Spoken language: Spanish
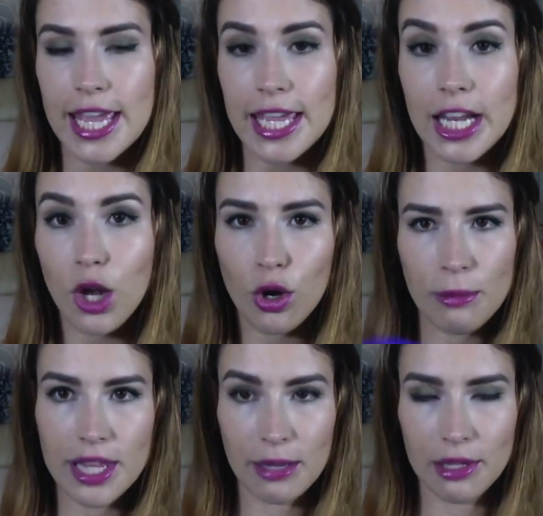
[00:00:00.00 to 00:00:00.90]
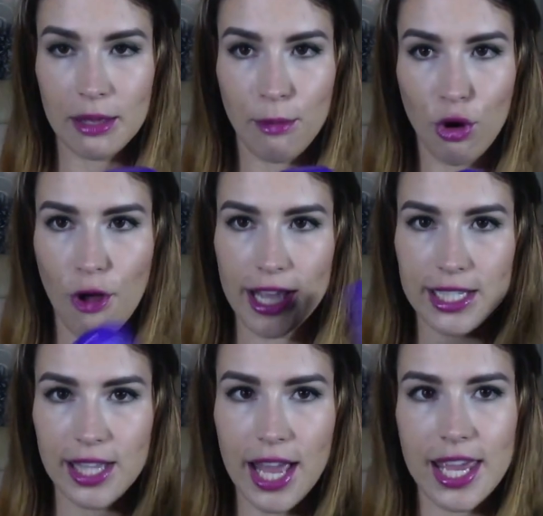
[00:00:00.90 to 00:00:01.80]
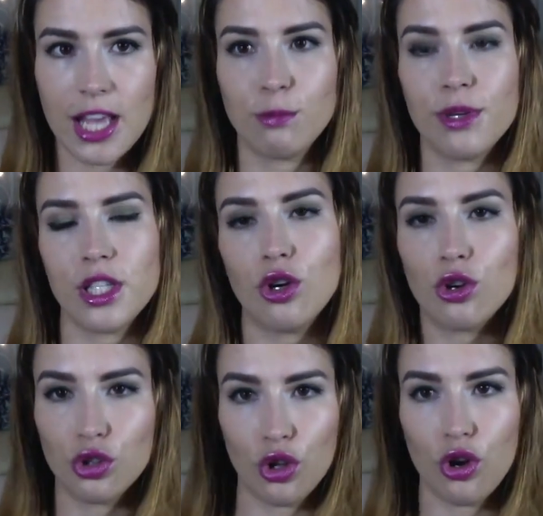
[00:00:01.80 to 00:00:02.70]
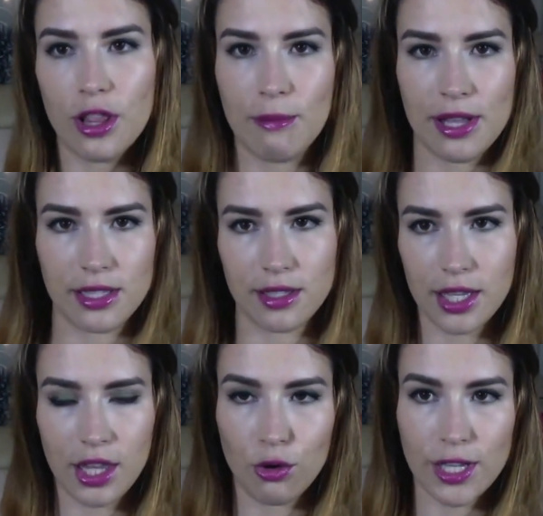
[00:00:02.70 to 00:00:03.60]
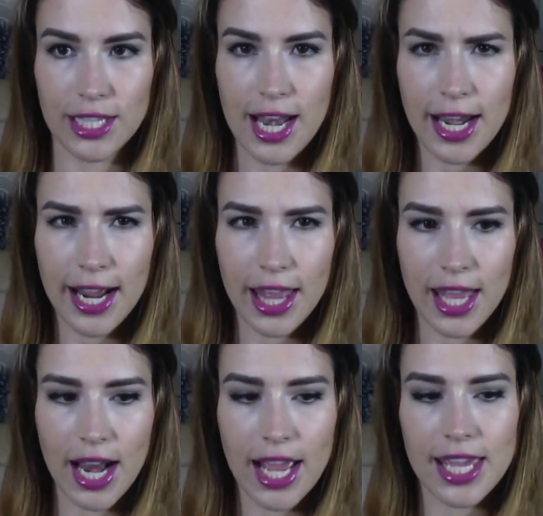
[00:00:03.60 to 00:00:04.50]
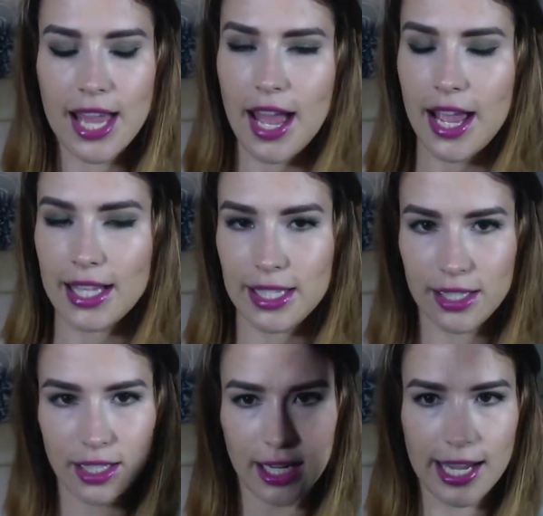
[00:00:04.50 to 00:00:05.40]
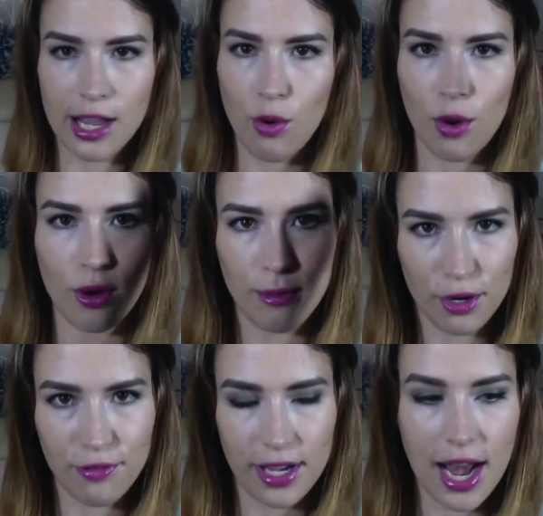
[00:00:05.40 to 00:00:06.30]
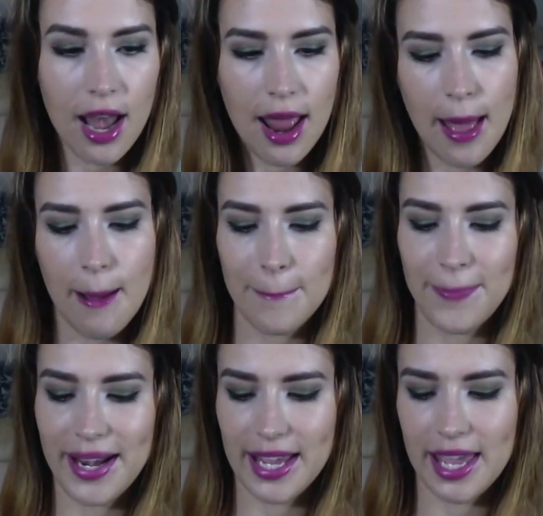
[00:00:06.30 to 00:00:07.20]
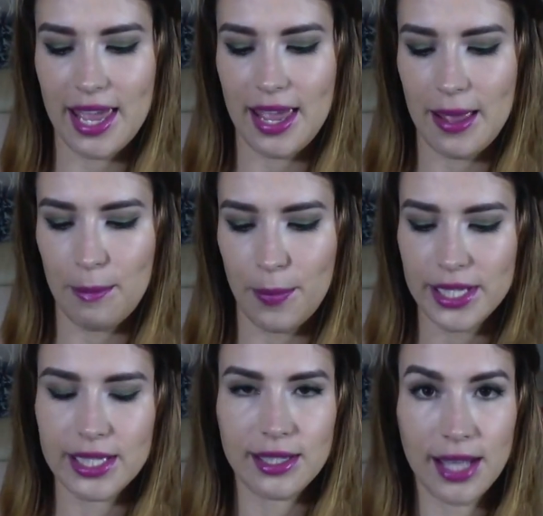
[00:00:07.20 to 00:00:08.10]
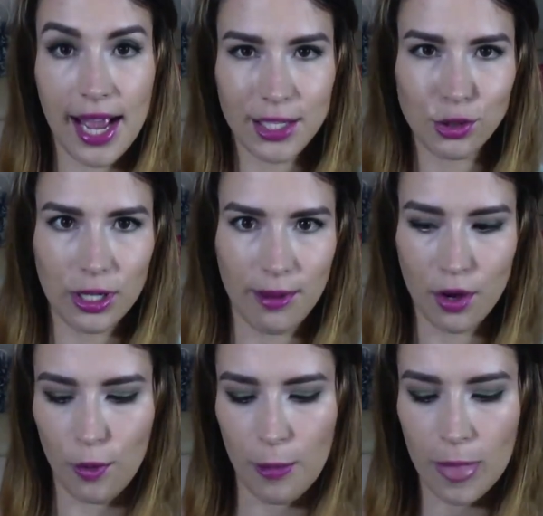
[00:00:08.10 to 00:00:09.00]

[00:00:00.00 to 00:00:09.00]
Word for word: y luego inmediatamente me pongo este y ya después sigo con todo lo demás que tengo que hacer en la regadera y ya este es el que enjuago al mero final para que pues haga su trabajo.